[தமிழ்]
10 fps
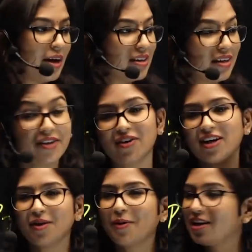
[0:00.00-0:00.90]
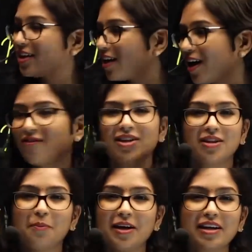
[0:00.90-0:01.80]
பக்கத்தில் இவங்க அதை படிக்கிறாங்க அவங்க
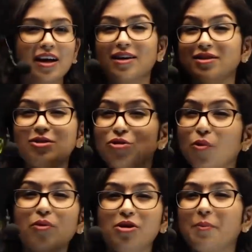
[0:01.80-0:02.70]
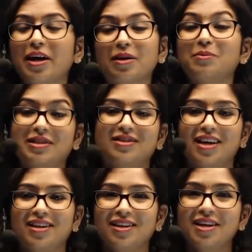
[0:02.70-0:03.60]
அதை படிக்கிறாங்கன்னு டோன்ட் மேக் அ
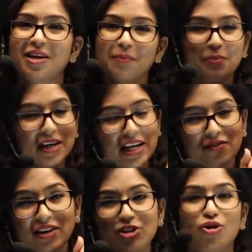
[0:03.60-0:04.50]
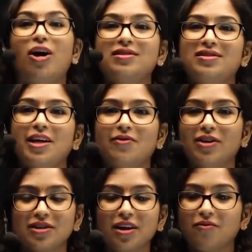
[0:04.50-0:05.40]
மிஸ்டேக் பிலீவ் இன் யோர்
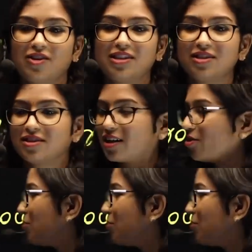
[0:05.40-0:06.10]
செல்ஃப் அதுதான் ஃபஸ்ட்டு திங்